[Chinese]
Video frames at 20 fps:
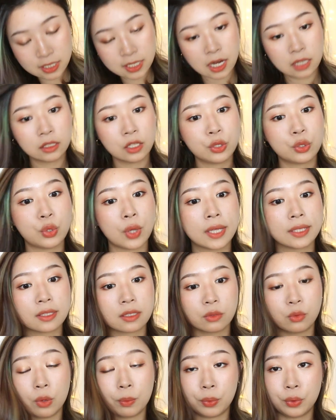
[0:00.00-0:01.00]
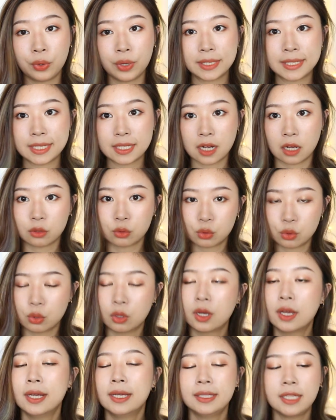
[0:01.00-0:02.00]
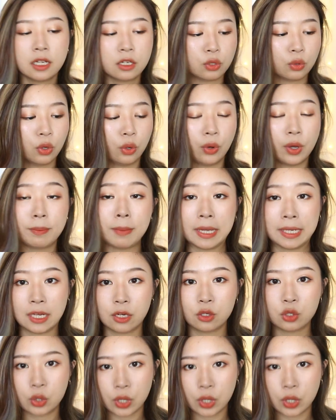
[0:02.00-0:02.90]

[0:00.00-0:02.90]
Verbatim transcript: 天这样的卷子，我不会经常做，但是我会每天